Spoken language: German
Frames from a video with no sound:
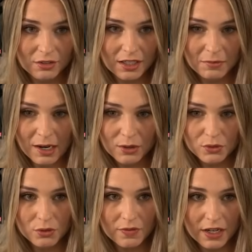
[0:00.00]
Okay,
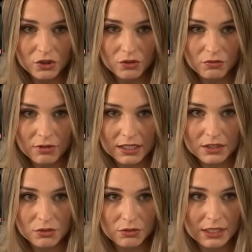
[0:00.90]
Makoto war schon
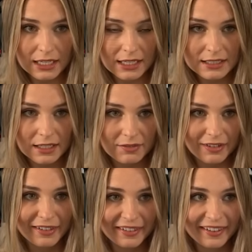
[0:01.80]
ready to relax. Er
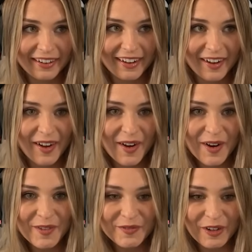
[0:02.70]

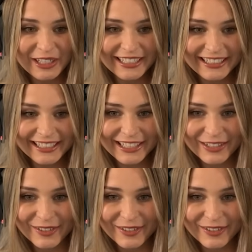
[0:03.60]
wollte sich